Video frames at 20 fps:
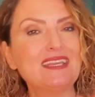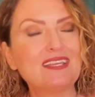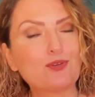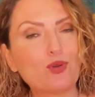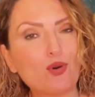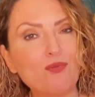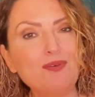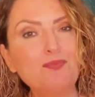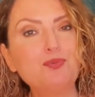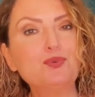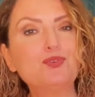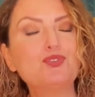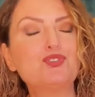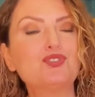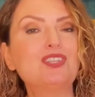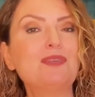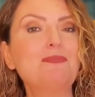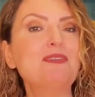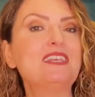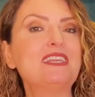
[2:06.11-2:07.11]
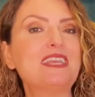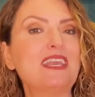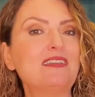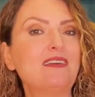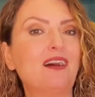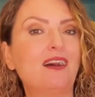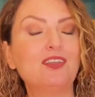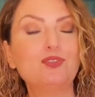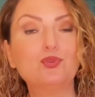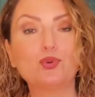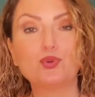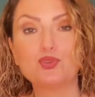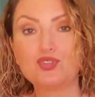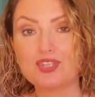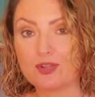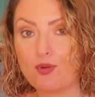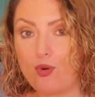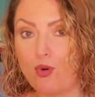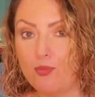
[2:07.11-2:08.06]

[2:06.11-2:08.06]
Kova burcunda bir yeni ay doğacak